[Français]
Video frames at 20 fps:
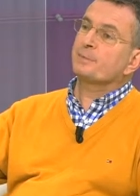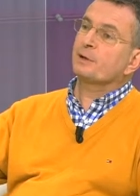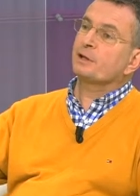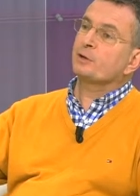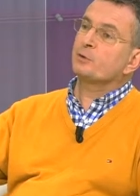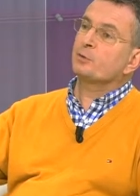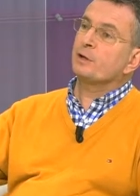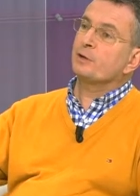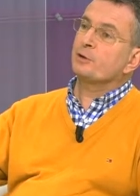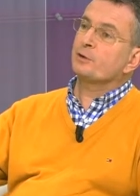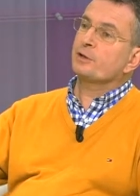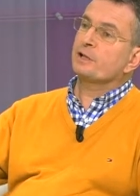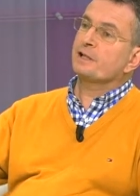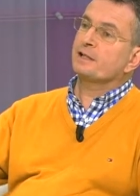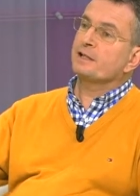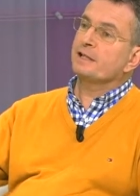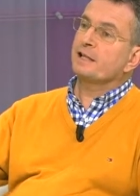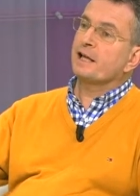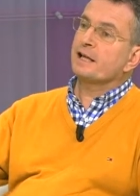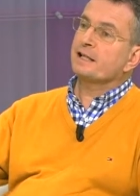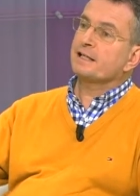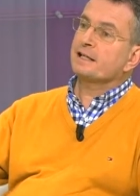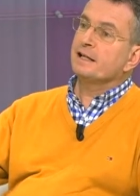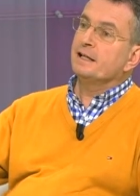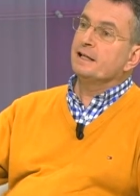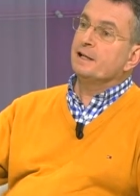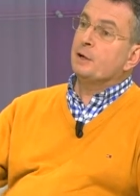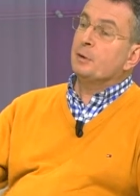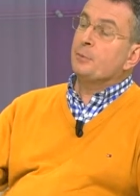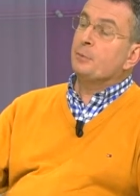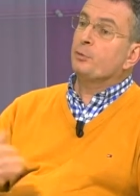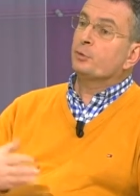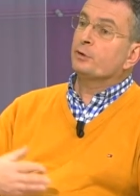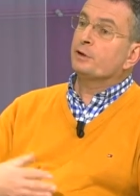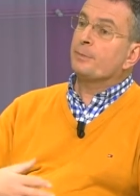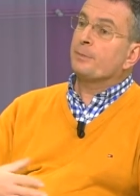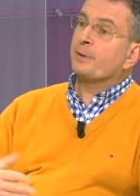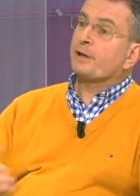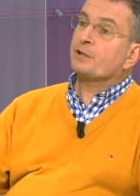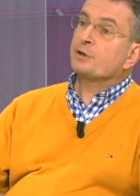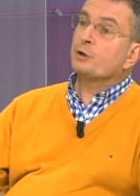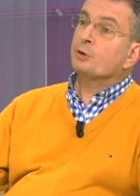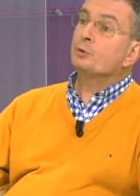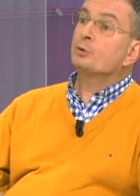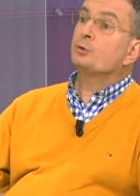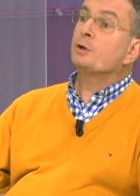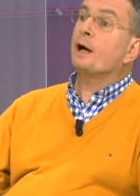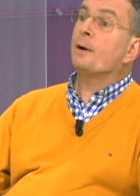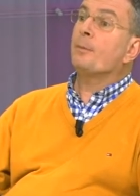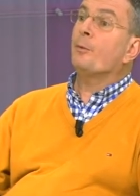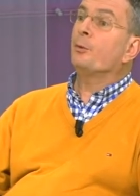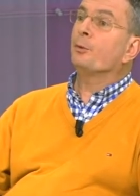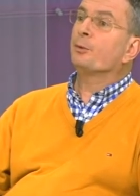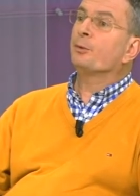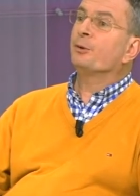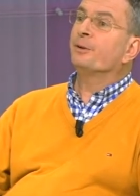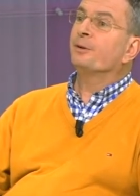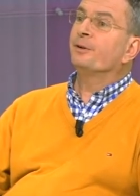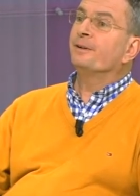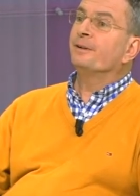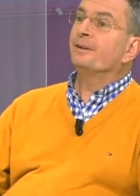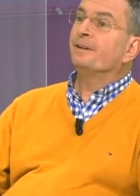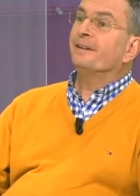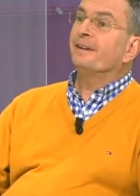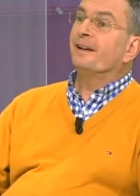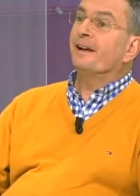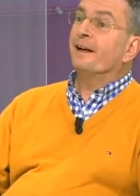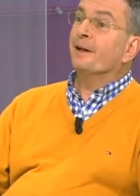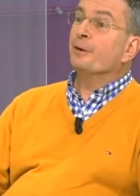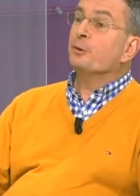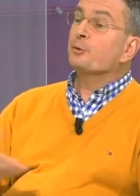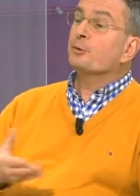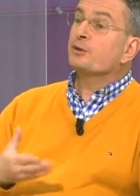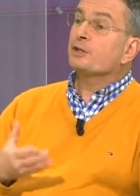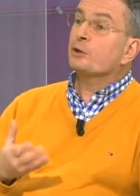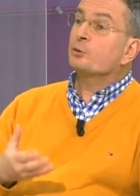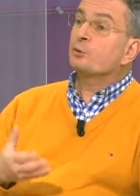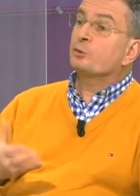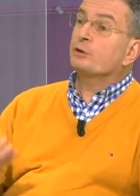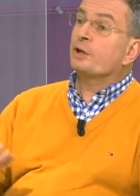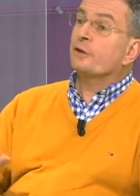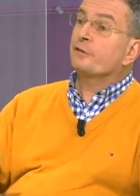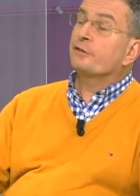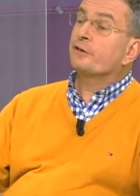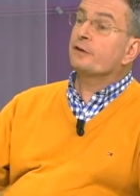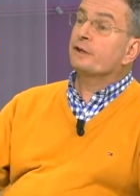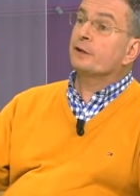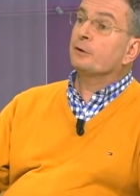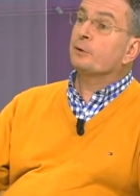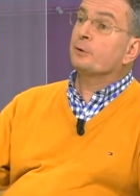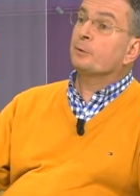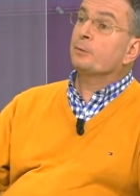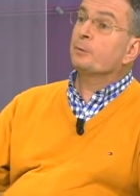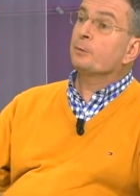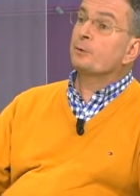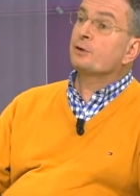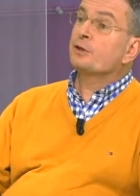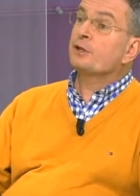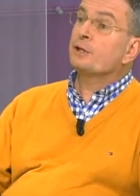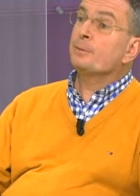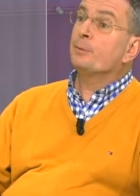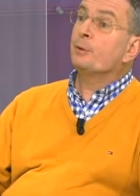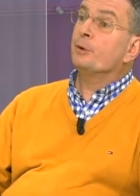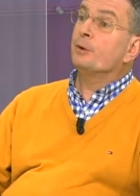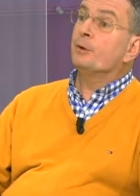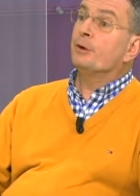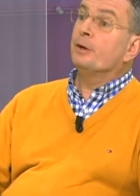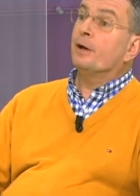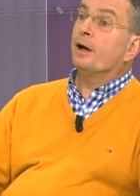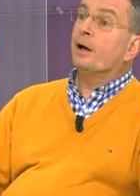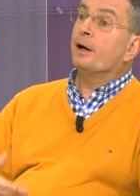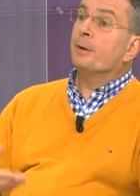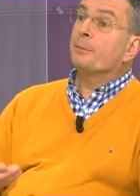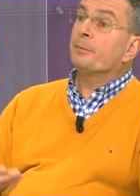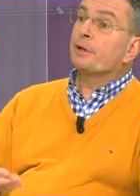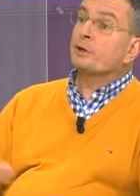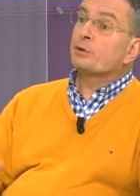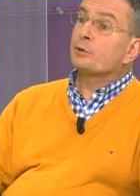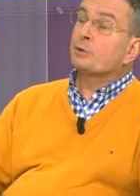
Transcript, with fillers: spirituels de Saint Ignace pour des personnes du quart monde. Ah, donc c'est tout à fait euh, possible. Ah, bien